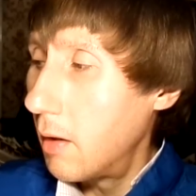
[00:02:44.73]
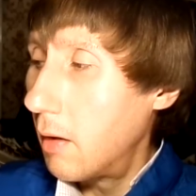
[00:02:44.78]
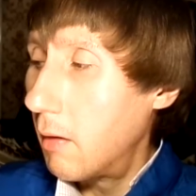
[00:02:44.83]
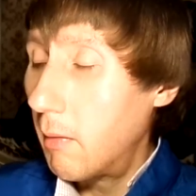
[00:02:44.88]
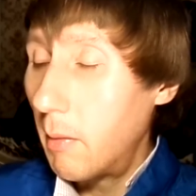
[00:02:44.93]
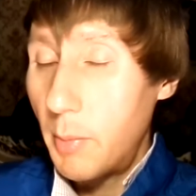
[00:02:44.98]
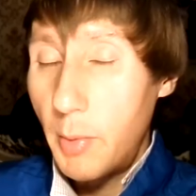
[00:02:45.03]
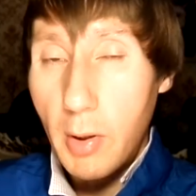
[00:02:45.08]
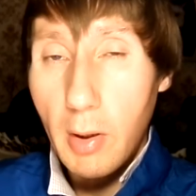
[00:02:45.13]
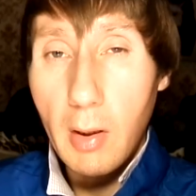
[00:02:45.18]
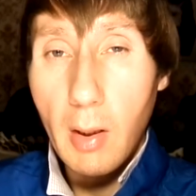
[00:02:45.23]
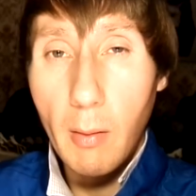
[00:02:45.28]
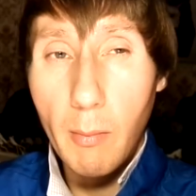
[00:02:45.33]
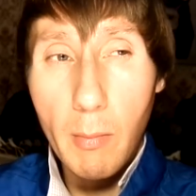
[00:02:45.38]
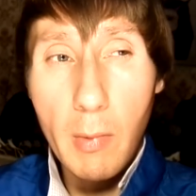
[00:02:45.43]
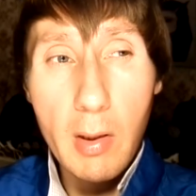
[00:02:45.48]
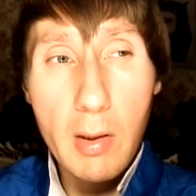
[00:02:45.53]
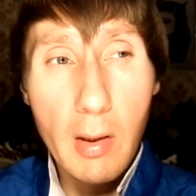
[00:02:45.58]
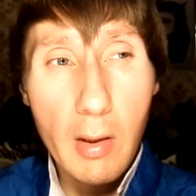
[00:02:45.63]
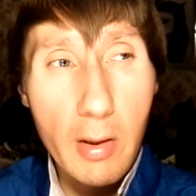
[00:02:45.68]
Вообще там
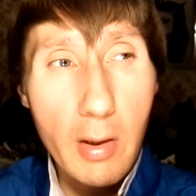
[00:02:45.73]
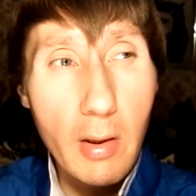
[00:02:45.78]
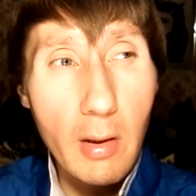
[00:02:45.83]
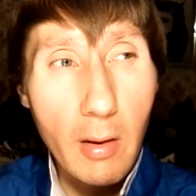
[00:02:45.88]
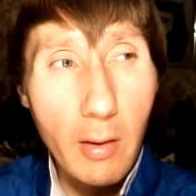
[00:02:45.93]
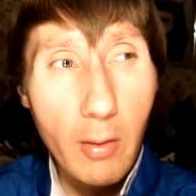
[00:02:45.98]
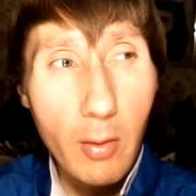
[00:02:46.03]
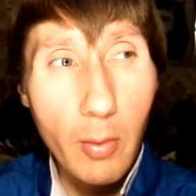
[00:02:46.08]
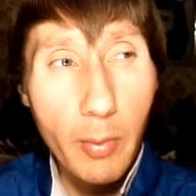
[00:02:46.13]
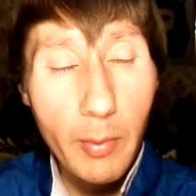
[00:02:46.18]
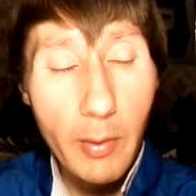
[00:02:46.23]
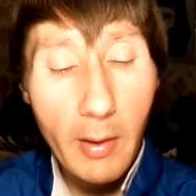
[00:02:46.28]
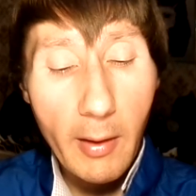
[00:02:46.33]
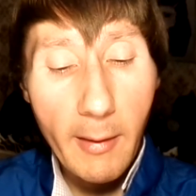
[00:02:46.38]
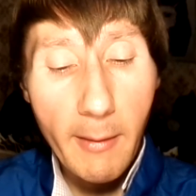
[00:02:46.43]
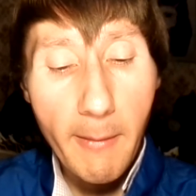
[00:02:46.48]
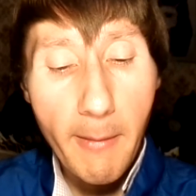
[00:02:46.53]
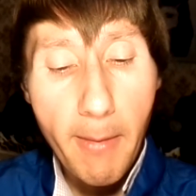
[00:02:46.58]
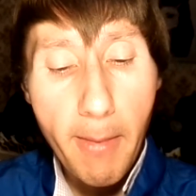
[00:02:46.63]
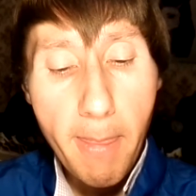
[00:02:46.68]
место силы крупное.
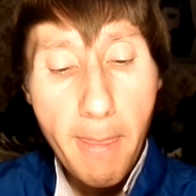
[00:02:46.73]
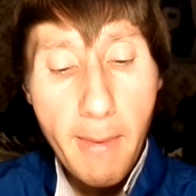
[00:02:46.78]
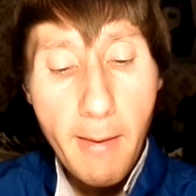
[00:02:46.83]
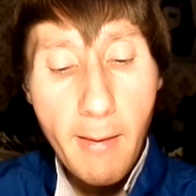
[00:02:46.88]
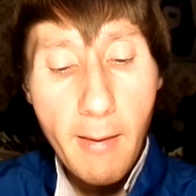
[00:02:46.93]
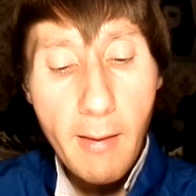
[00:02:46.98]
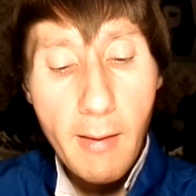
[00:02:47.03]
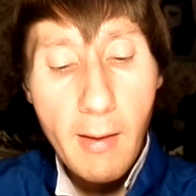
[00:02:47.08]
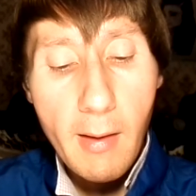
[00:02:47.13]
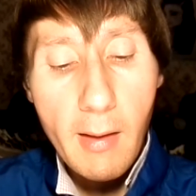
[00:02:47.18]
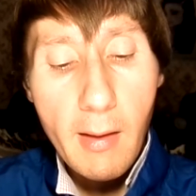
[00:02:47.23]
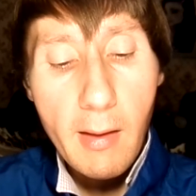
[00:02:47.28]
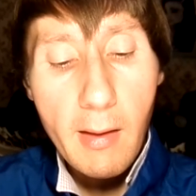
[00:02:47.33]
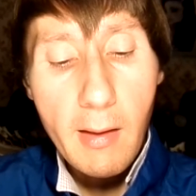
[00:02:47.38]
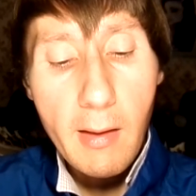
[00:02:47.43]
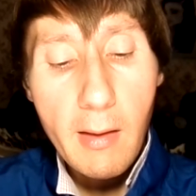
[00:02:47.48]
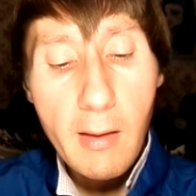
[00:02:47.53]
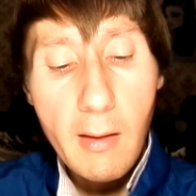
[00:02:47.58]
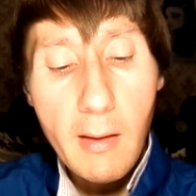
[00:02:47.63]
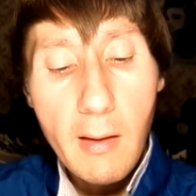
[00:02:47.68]

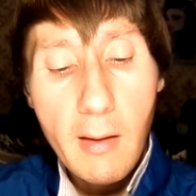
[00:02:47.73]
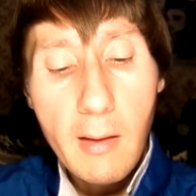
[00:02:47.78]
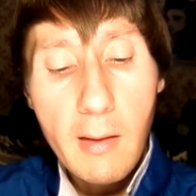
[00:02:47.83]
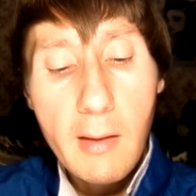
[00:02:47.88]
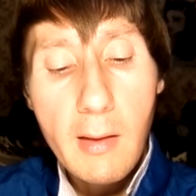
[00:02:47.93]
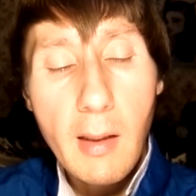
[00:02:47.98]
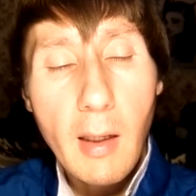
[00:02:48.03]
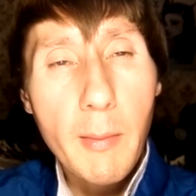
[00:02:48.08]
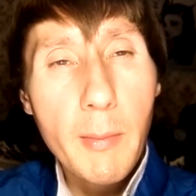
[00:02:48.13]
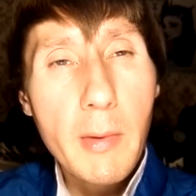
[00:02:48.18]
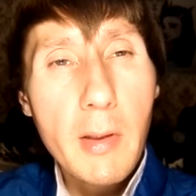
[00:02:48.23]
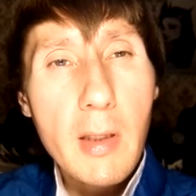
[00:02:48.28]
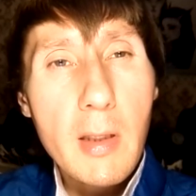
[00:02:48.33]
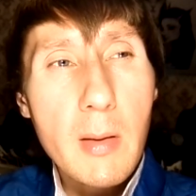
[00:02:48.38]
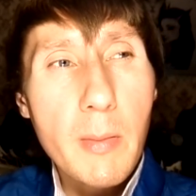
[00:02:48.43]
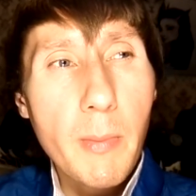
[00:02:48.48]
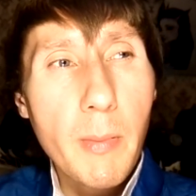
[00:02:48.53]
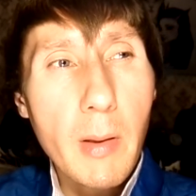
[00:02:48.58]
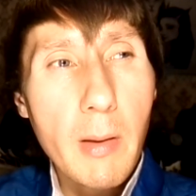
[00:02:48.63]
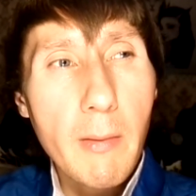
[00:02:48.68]
И э, там
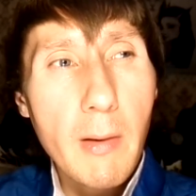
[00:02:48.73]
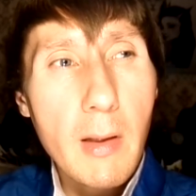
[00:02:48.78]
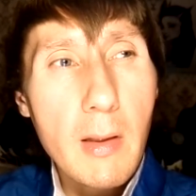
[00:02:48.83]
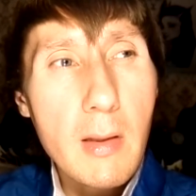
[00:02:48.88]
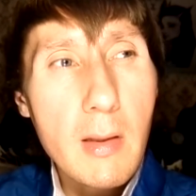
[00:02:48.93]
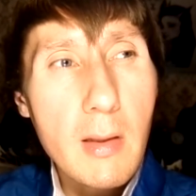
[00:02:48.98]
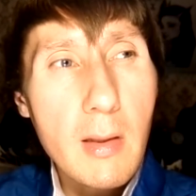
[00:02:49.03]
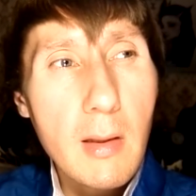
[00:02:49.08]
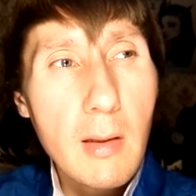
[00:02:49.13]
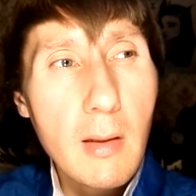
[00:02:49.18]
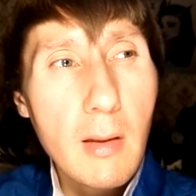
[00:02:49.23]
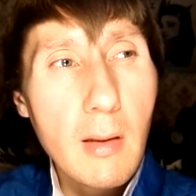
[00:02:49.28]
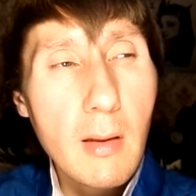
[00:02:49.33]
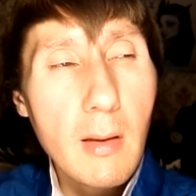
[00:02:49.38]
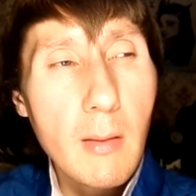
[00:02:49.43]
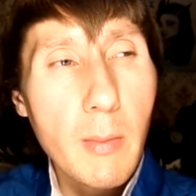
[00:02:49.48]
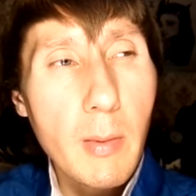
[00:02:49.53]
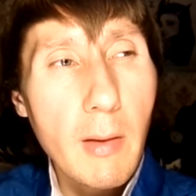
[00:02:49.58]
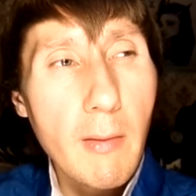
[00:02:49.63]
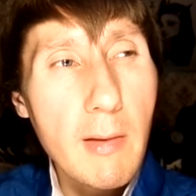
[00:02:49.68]
есть православ,
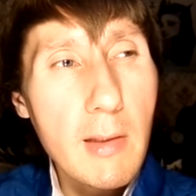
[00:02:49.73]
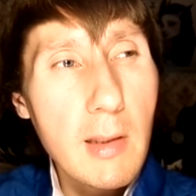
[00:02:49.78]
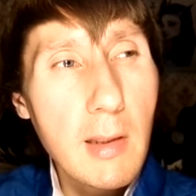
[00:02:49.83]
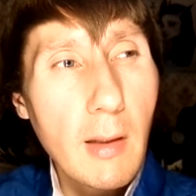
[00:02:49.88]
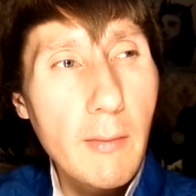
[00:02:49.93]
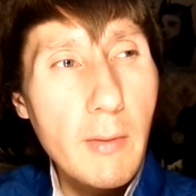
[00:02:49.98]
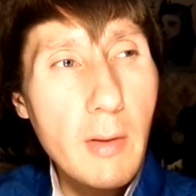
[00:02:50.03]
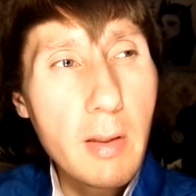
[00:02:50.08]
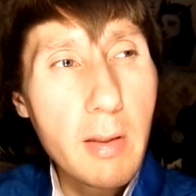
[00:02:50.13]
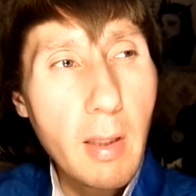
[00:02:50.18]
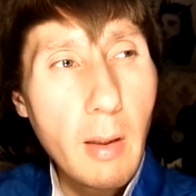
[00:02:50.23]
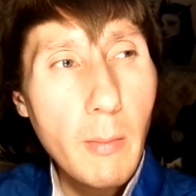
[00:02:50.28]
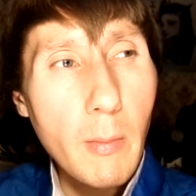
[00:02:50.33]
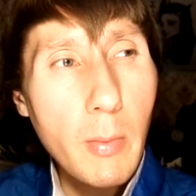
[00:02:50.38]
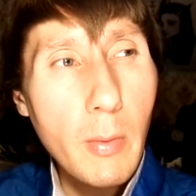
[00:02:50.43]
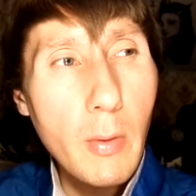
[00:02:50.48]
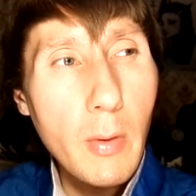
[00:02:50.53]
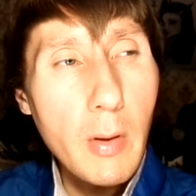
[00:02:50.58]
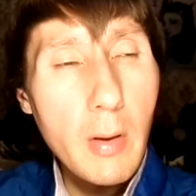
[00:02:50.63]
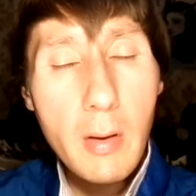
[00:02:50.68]
э, православный
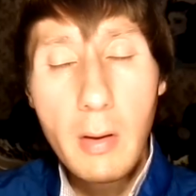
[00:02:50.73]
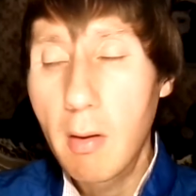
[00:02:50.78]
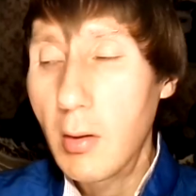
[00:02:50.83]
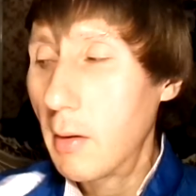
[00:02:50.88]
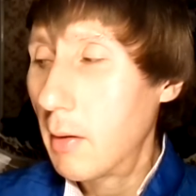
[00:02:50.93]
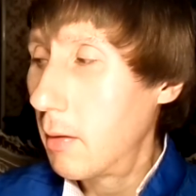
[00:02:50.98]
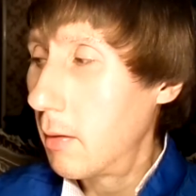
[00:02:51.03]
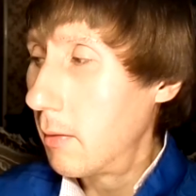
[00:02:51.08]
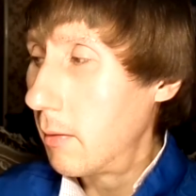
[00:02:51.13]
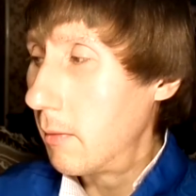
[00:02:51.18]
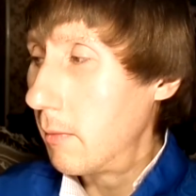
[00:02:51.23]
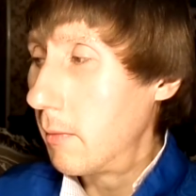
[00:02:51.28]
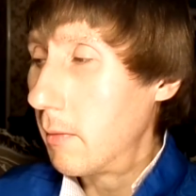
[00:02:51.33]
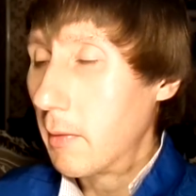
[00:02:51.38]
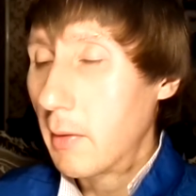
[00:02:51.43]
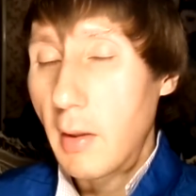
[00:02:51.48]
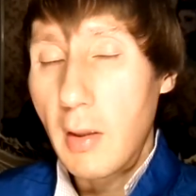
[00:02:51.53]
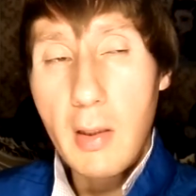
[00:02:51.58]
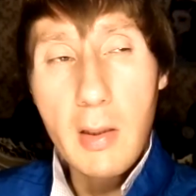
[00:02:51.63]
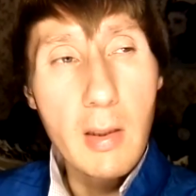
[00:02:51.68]
собор,
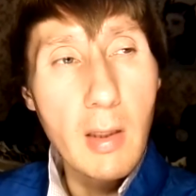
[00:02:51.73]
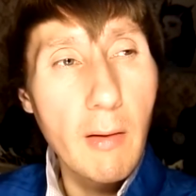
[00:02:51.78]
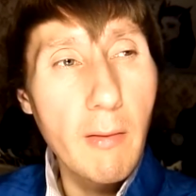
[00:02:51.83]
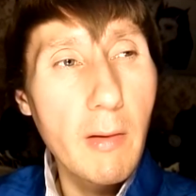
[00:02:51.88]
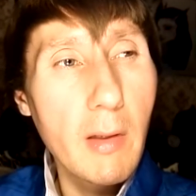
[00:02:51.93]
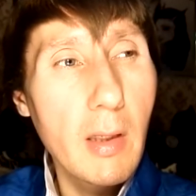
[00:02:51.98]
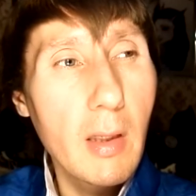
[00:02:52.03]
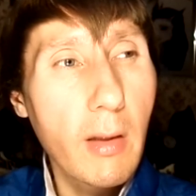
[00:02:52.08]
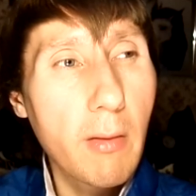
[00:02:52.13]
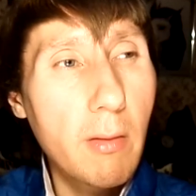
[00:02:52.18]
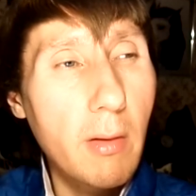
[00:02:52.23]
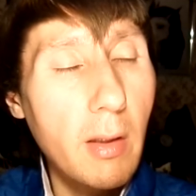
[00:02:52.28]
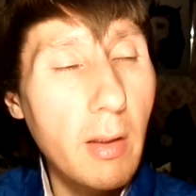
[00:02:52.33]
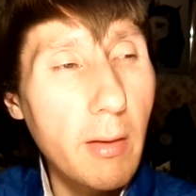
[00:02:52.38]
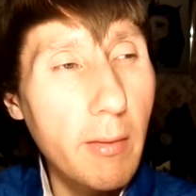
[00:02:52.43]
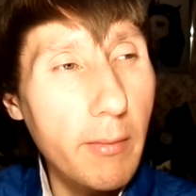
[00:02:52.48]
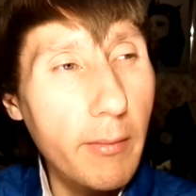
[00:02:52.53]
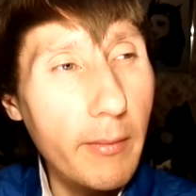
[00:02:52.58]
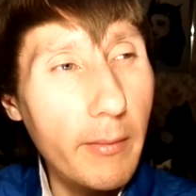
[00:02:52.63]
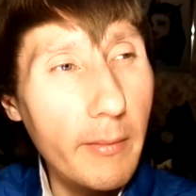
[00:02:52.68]

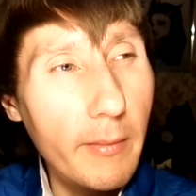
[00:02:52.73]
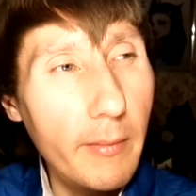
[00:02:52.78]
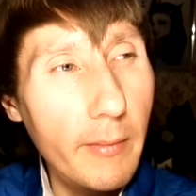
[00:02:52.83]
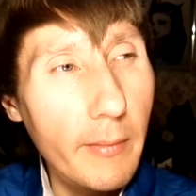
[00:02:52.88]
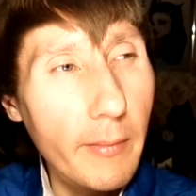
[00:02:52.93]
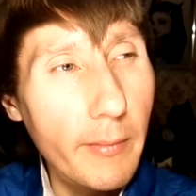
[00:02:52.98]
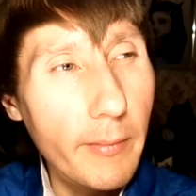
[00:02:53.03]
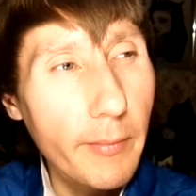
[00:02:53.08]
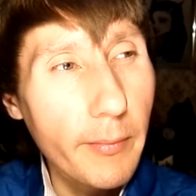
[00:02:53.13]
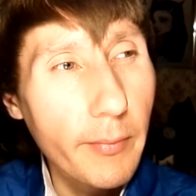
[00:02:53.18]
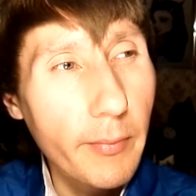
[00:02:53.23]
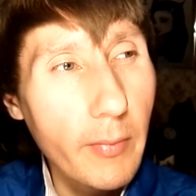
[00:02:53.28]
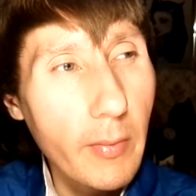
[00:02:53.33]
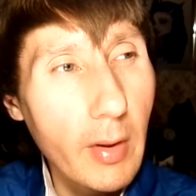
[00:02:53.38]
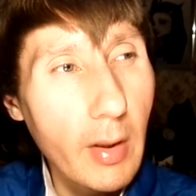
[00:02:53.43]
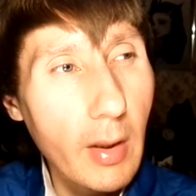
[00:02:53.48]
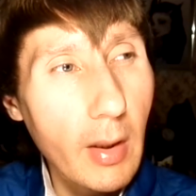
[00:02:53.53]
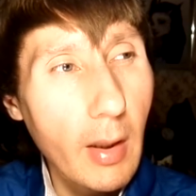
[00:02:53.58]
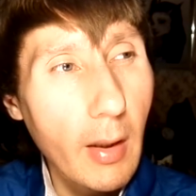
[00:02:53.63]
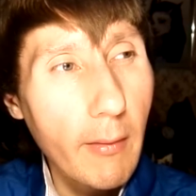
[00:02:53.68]
отреставрированный
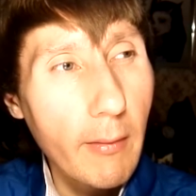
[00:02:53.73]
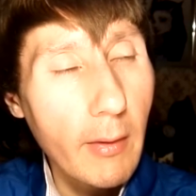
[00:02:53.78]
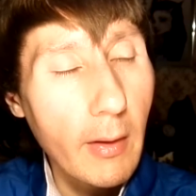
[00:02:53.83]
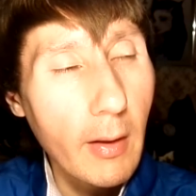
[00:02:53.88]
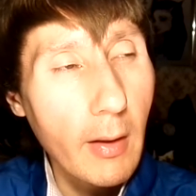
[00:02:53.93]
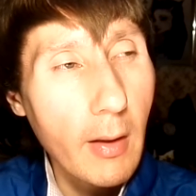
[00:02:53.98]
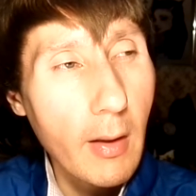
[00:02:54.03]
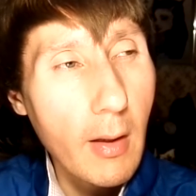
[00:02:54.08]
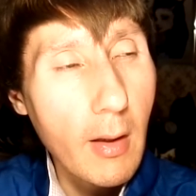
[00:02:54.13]
недавно